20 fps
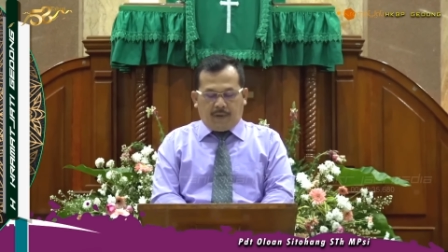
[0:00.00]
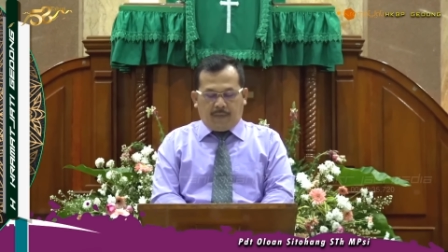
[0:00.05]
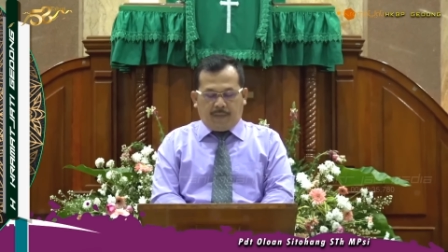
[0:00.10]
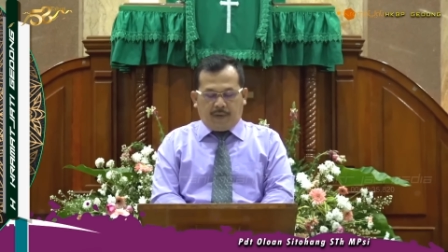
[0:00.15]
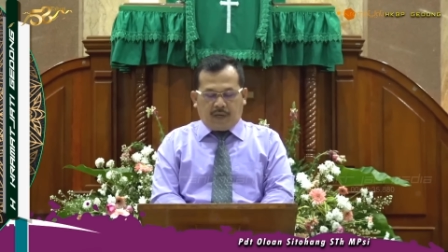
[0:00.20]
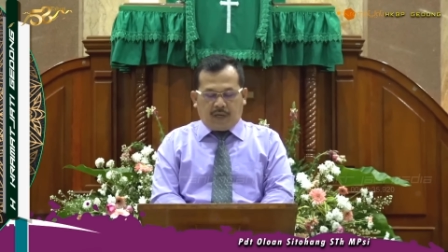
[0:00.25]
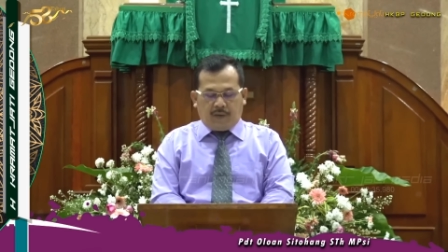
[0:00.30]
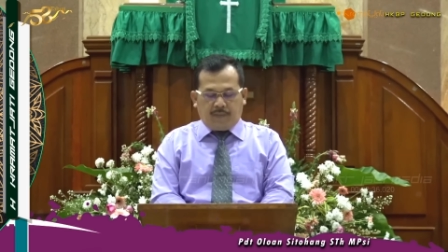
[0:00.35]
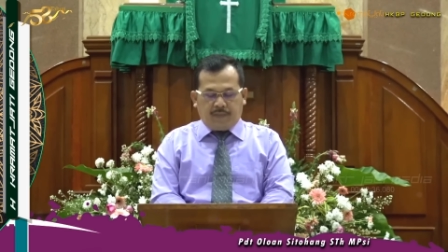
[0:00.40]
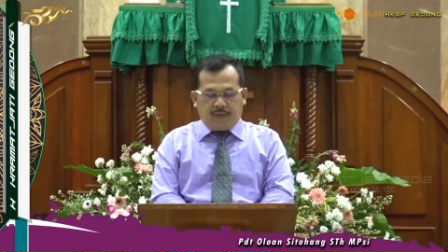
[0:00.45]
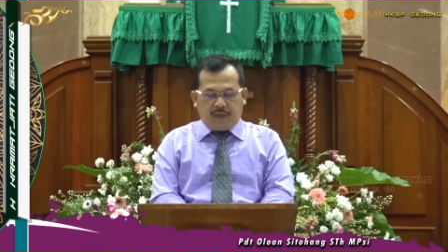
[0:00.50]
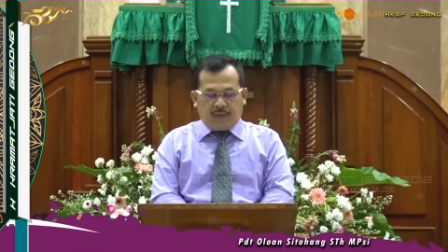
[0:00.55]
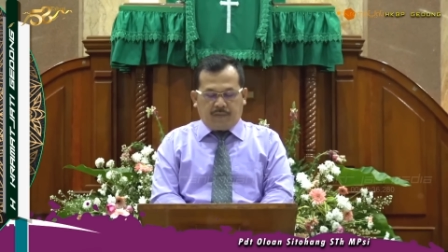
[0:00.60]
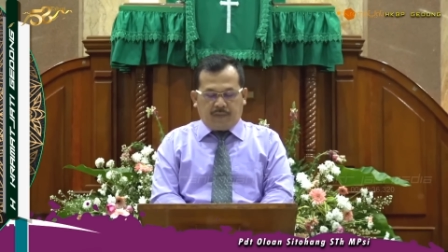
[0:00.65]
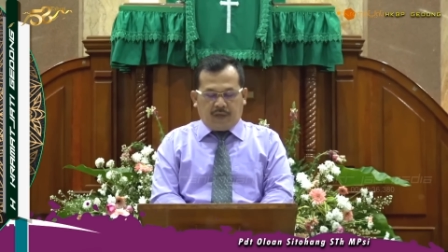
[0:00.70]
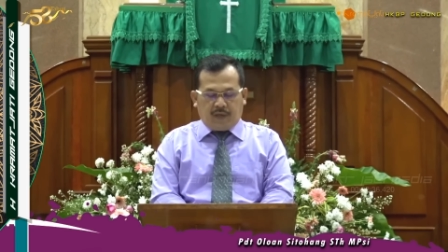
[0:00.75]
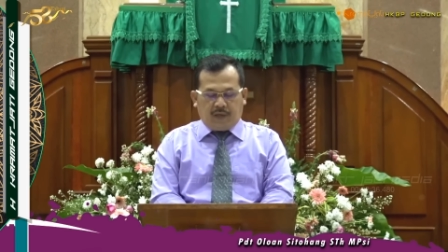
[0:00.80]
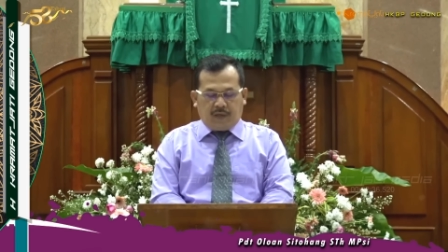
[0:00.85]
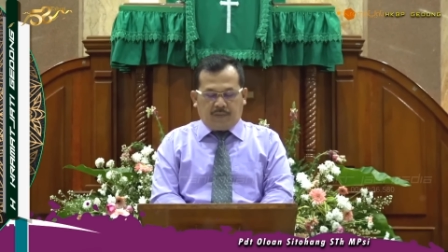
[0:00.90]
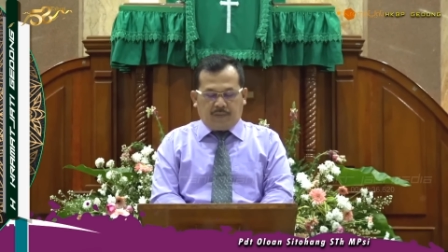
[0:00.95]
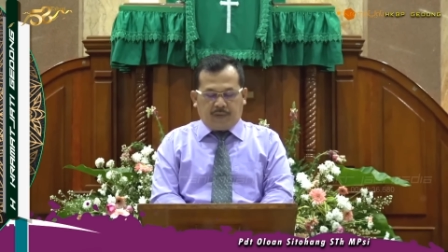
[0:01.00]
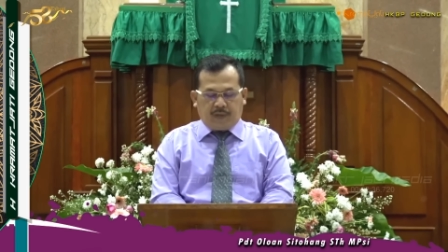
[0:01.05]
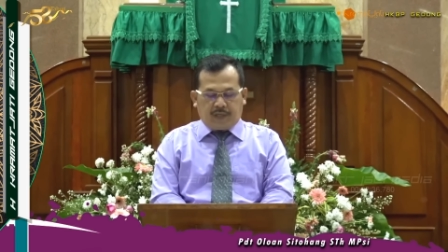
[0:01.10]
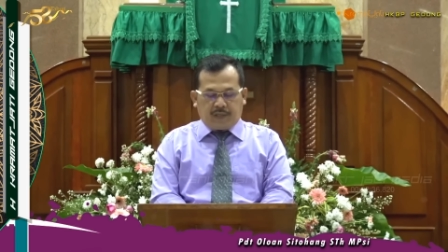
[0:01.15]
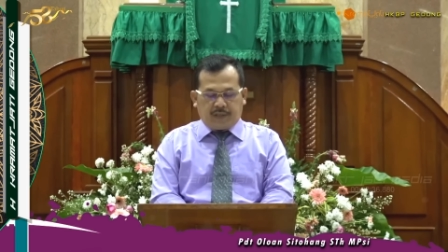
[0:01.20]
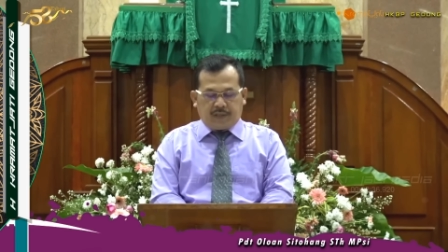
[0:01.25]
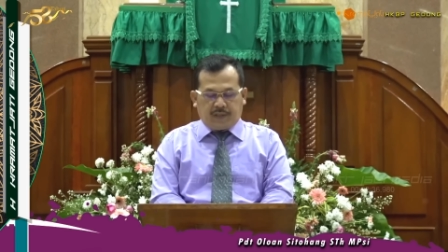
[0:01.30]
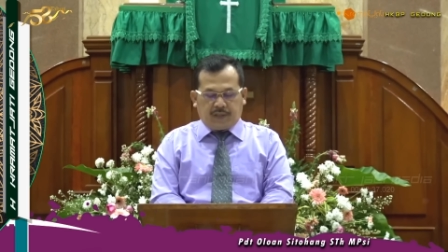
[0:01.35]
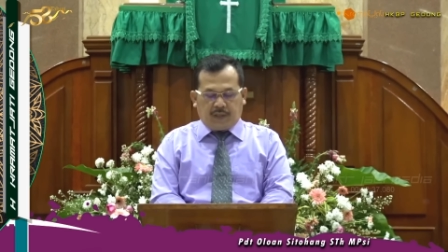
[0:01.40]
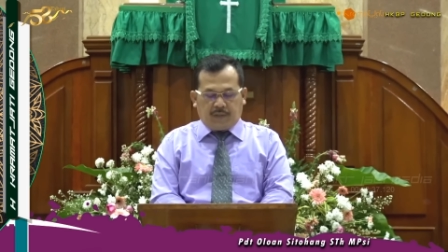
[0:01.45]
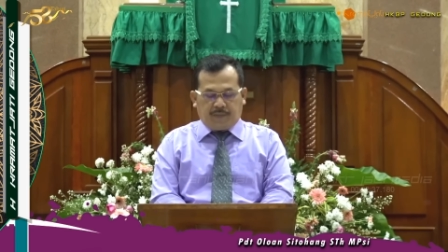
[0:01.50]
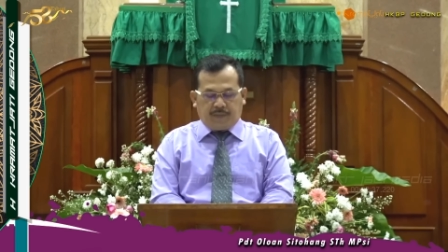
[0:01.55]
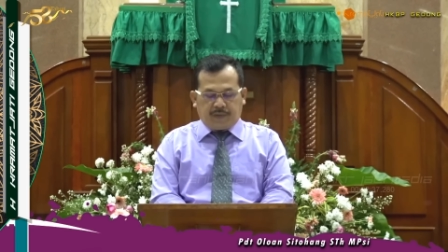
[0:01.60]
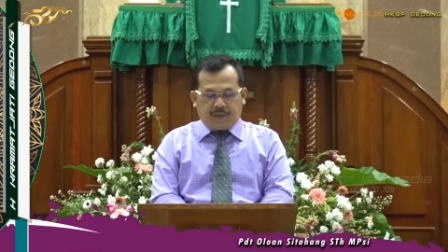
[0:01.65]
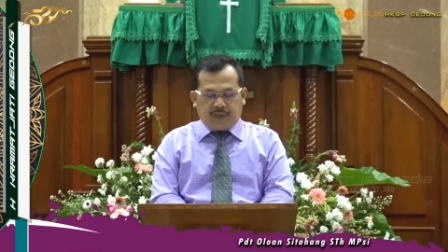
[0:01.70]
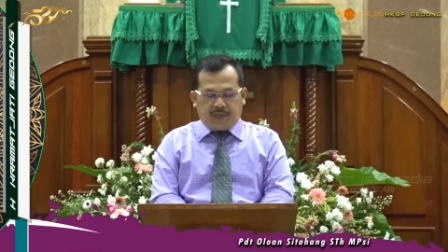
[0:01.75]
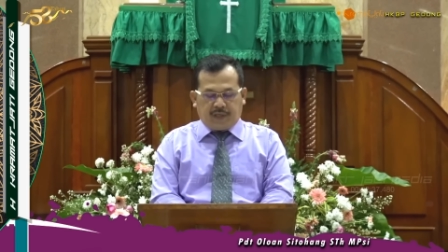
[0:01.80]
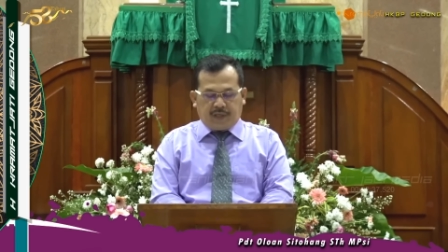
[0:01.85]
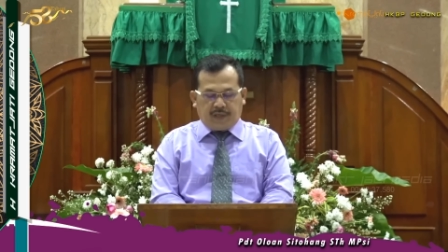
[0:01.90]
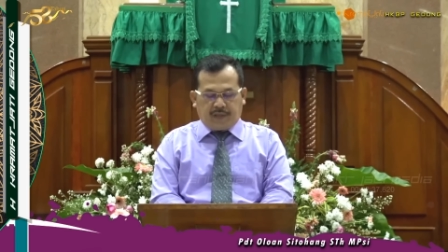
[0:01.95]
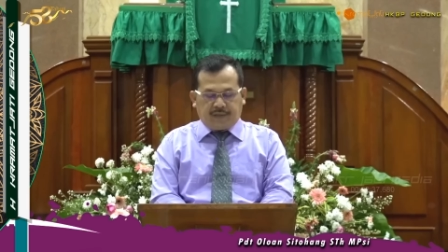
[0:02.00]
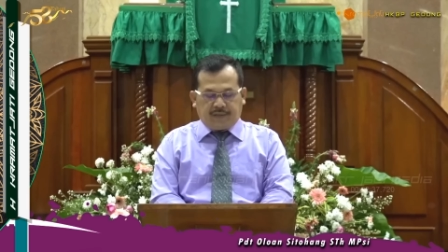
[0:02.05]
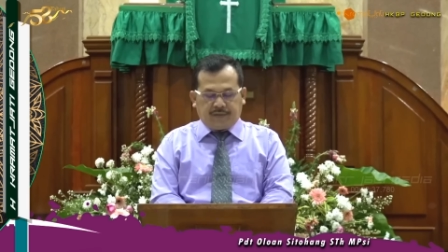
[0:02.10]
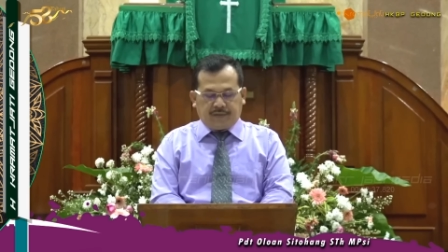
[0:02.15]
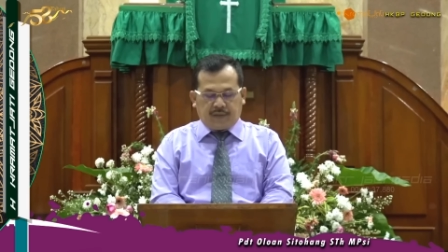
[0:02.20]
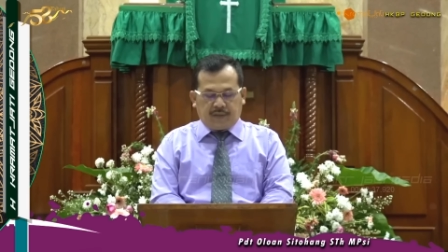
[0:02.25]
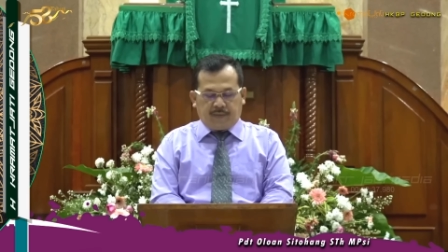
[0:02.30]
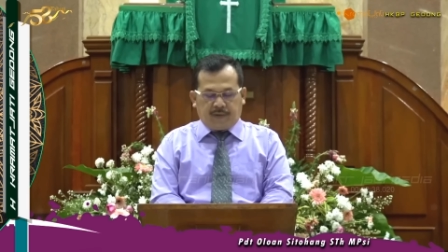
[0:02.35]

Bapa kami yang Maha Pengasih dan Penyayang,